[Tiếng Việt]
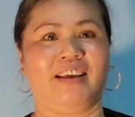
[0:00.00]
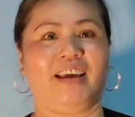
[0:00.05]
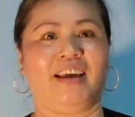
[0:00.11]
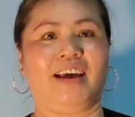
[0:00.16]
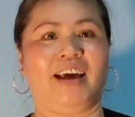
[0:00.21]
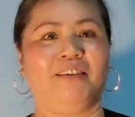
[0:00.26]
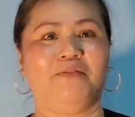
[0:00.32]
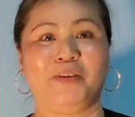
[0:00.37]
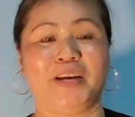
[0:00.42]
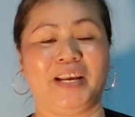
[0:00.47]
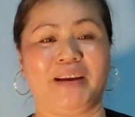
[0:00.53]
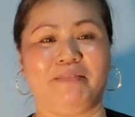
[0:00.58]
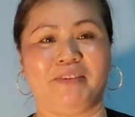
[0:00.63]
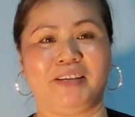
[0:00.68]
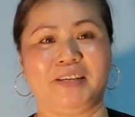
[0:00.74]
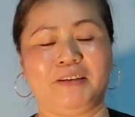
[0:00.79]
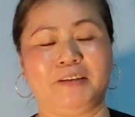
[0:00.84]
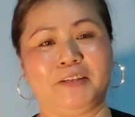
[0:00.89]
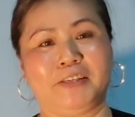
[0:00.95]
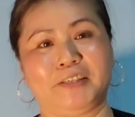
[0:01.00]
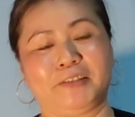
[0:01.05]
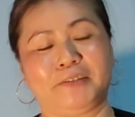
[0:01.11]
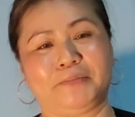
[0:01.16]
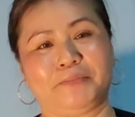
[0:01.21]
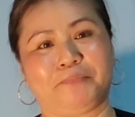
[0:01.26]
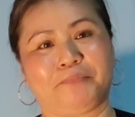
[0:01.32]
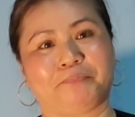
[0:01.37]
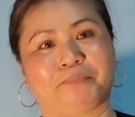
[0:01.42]
về anh phải gặp. Chị vẫn
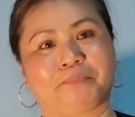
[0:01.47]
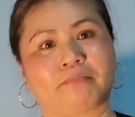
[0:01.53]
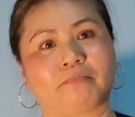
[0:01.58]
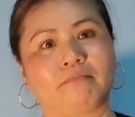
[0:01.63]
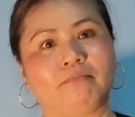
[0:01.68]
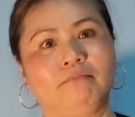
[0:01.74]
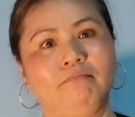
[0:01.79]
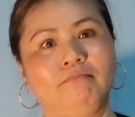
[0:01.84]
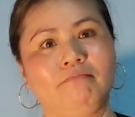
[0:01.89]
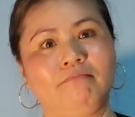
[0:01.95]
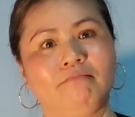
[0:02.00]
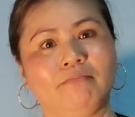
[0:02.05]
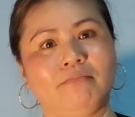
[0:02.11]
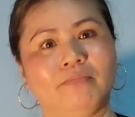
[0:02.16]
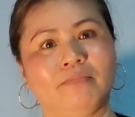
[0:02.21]
còn làm trong công ty đó.